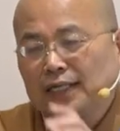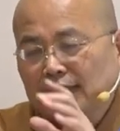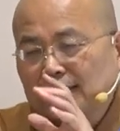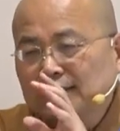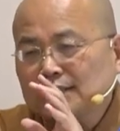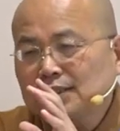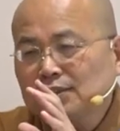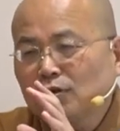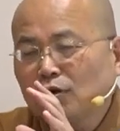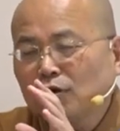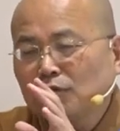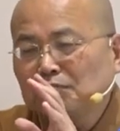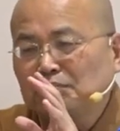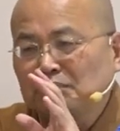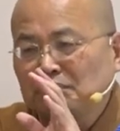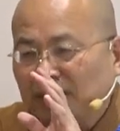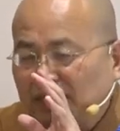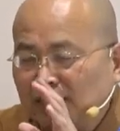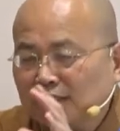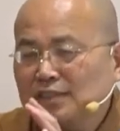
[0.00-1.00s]
那个时候，
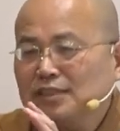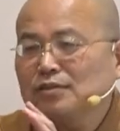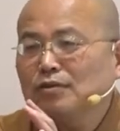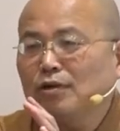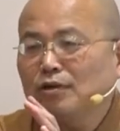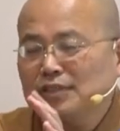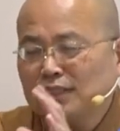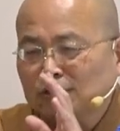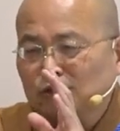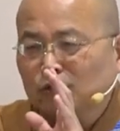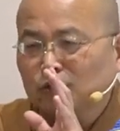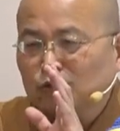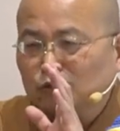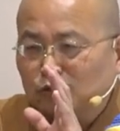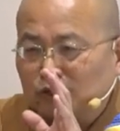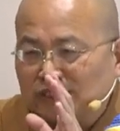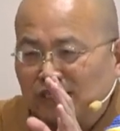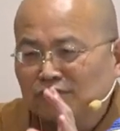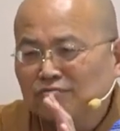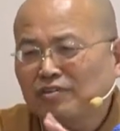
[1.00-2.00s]
那个时候叫做
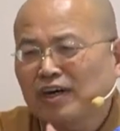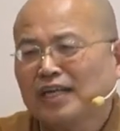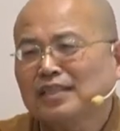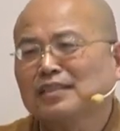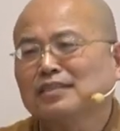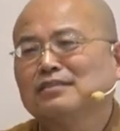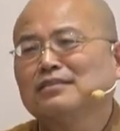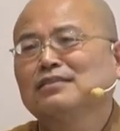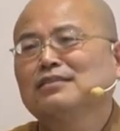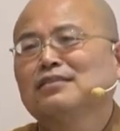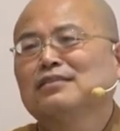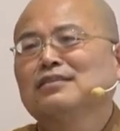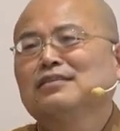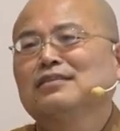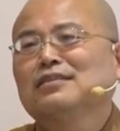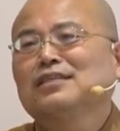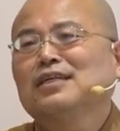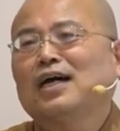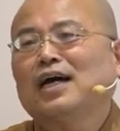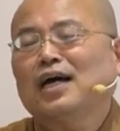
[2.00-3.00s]
无生法忍，
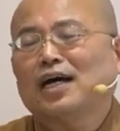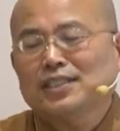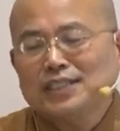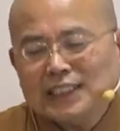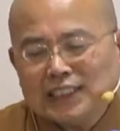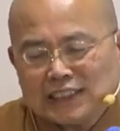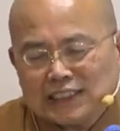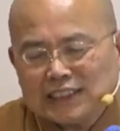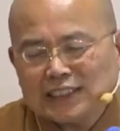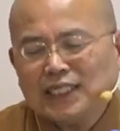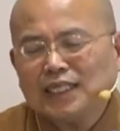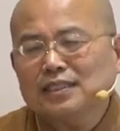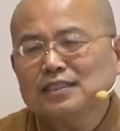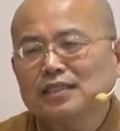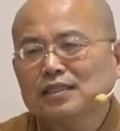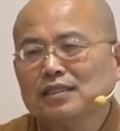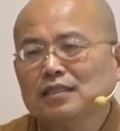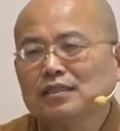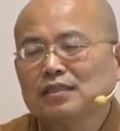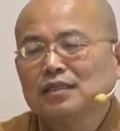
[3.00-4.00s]
啊，其实是这样
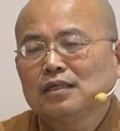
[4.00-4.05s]
的。